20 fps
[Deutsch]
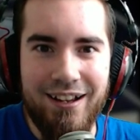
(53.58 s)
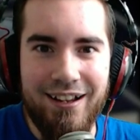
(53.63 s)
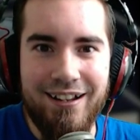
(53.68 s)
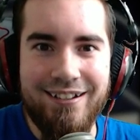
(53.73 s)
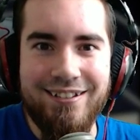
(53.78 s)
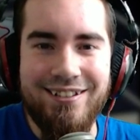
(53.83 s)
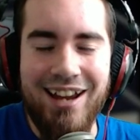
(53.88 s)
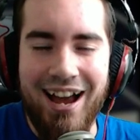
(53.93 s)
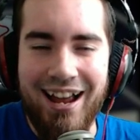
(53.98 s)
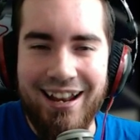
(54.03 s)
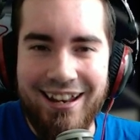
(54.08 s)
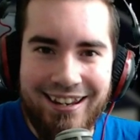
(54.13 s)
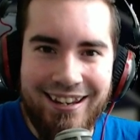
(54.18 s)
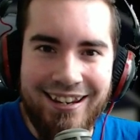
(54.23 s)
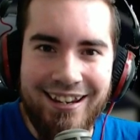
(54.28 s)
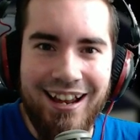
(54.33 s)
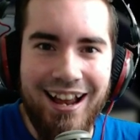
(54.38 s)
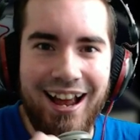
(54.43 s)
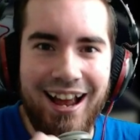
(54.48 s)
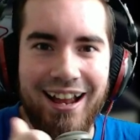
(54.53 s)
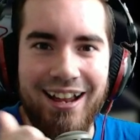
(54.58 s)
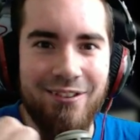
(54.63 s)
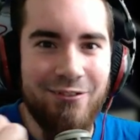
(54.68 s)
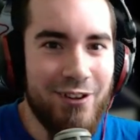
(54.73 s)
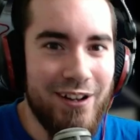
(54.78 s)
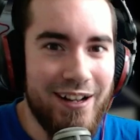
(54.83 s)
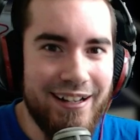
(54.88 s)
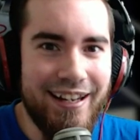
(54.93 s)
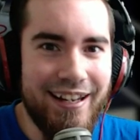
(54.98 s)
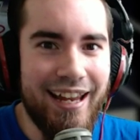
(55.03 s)
Dann
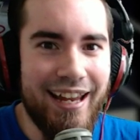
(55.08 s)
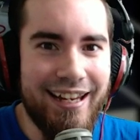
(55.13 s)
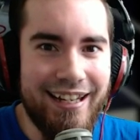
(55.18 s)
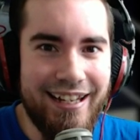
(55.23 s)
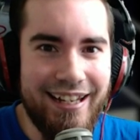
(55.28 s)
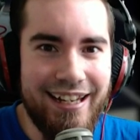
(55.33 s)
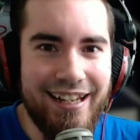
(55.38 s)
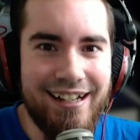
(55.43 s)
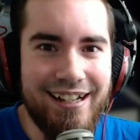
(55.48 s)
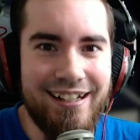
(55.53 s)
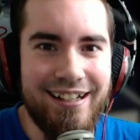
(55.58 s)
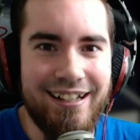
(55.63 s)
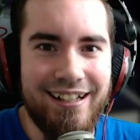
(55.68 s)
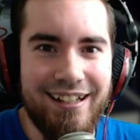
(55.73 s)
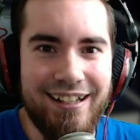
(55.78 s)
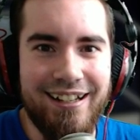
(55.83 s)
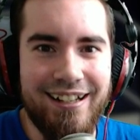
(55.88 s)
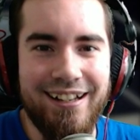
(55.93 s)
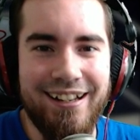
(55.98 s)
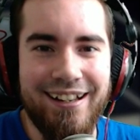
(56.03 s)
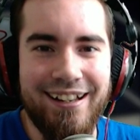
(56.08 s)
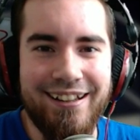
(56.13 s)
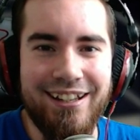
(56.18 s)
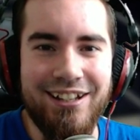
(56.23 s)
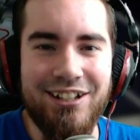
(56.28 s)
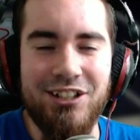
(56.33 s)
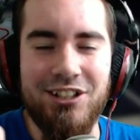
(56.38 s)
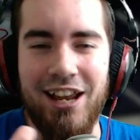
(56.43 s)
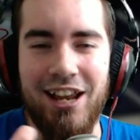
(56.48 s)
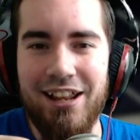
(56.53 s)
will der Heel den
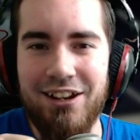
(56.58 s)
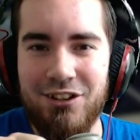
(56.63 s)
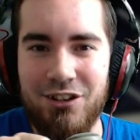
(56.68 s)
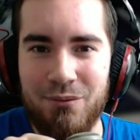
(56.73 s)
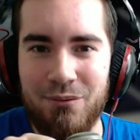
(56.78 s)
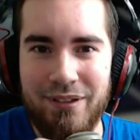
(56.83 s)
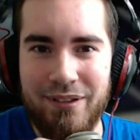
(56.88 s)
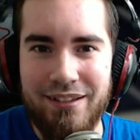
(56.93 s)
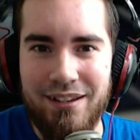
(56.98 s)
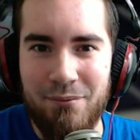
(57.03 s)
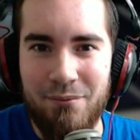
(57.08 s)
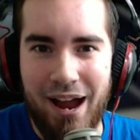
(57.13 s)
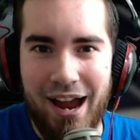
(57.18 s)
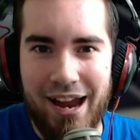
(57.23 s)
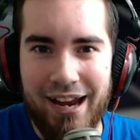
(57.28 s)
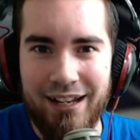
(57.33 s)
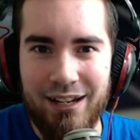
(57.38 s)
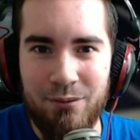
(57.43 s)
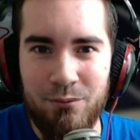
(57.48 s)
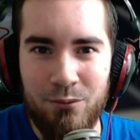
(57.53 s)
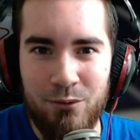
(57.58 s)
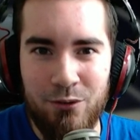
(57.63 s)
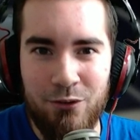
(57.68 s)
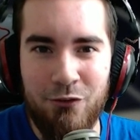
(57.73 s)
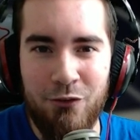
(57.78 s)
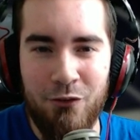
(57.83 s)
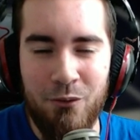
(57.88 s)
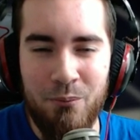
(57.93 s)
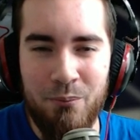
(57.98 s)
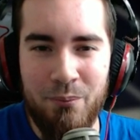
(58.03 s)
Challenger mit seinem eigenen
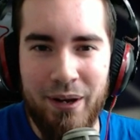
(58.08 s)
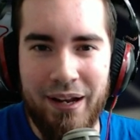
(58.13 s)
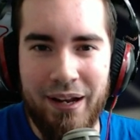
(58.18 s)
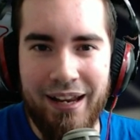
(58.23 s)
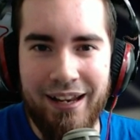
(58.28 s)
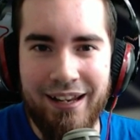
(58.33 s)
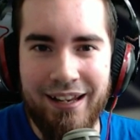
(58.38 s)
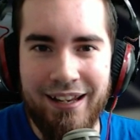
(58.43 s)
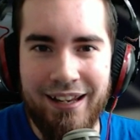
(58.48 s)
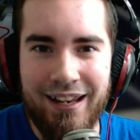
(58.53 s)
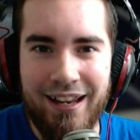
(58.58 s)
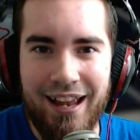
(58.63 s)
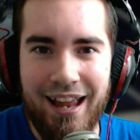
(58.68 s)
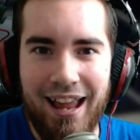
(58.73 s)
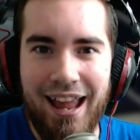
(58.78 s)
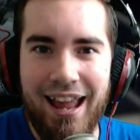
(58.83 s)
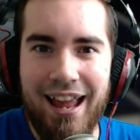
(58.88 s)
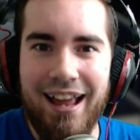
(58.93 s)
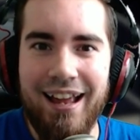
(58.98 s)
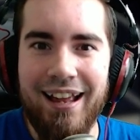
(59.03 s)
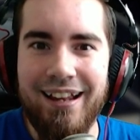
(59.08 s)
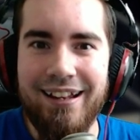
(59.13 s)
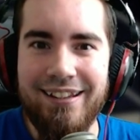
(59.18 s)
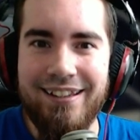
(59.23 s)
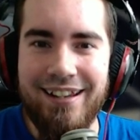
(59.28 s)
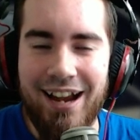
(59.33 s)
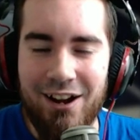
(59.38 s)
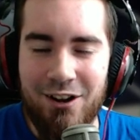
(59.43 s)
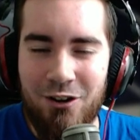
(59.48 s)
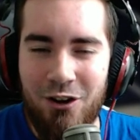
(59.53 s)
Move umbringen.
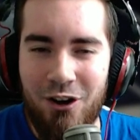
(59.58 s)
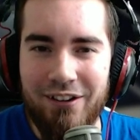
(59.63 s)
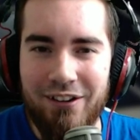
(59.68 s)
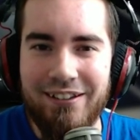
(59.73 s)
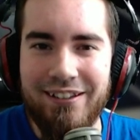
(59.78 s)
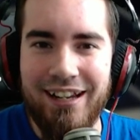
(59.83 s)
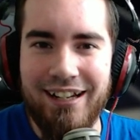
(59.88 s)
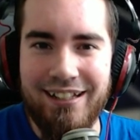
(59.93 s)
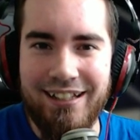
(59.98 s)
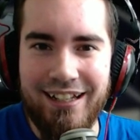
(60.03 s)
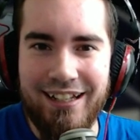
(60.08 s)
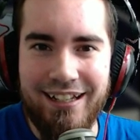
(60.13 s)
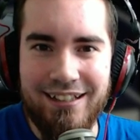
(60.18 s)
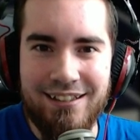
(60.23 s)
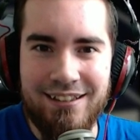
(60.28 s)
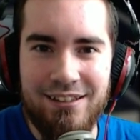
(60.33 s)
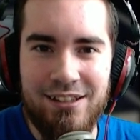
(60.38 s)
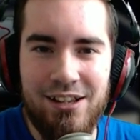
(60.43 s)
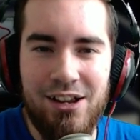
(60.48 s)
Der kontert diesen,